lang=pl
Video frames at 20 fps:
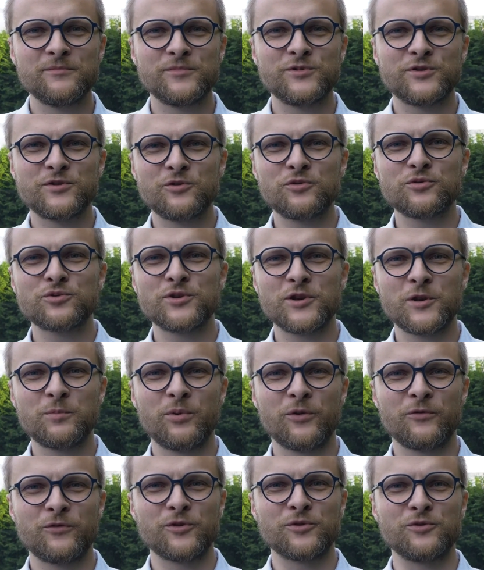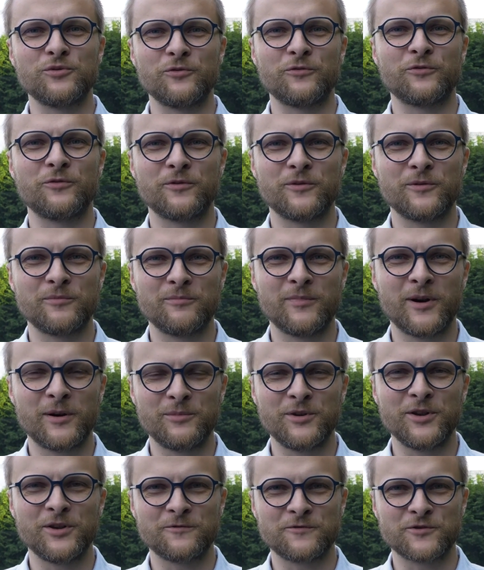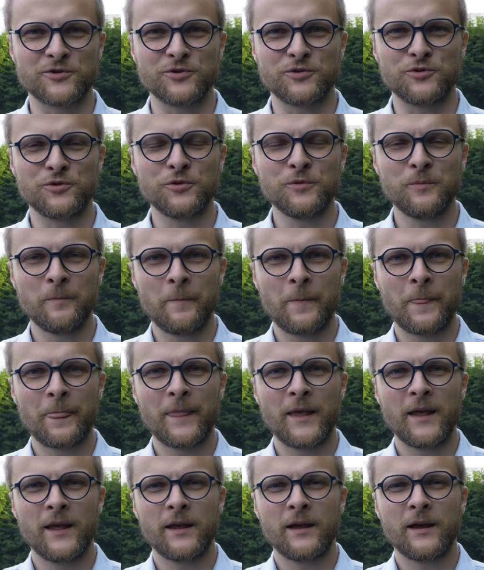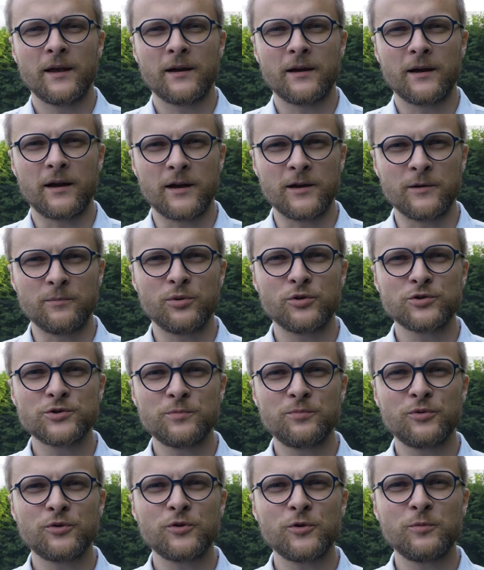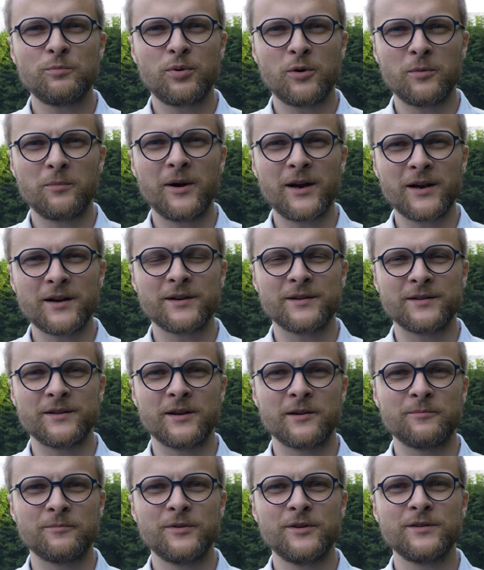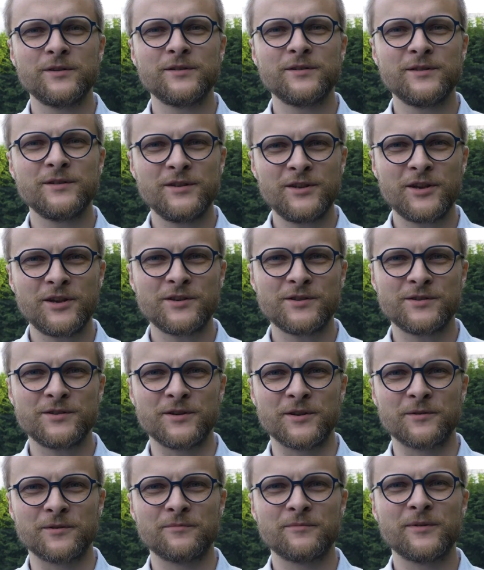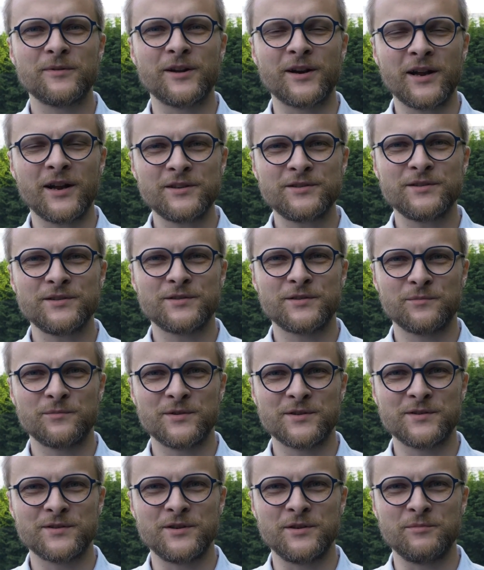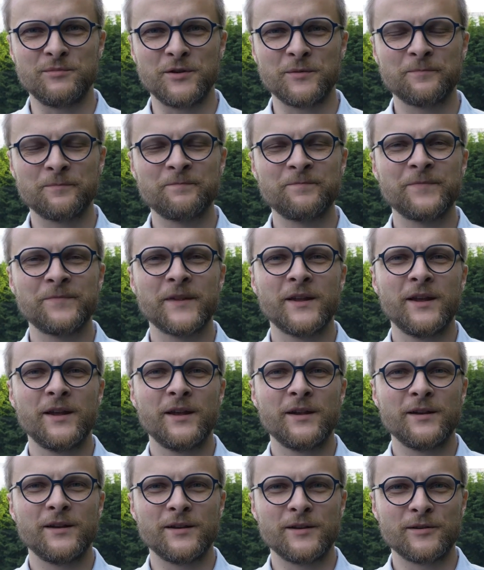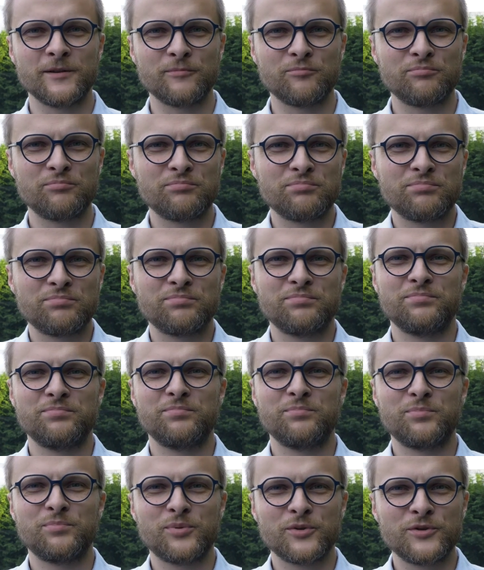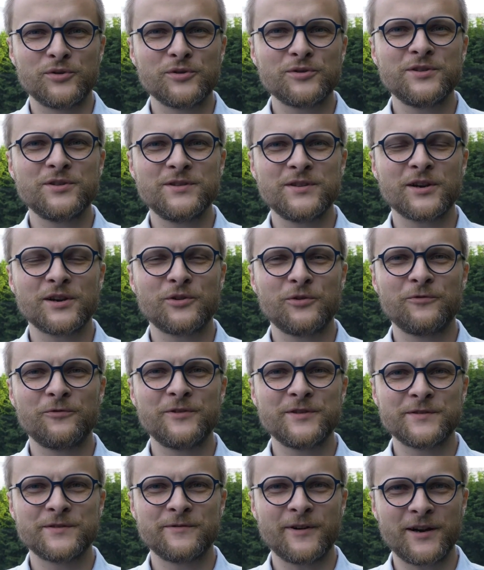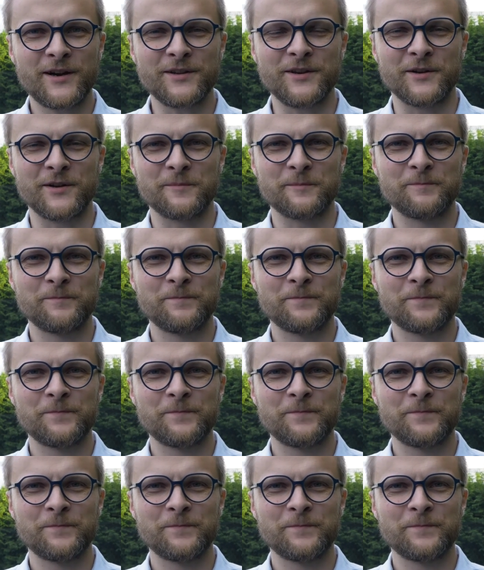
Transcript: z różnych powodów mamy je w życiu ale Boży pokój pomaga nam nieść je, radzić sobie z nimi, y, podnosić jako wyzwanie.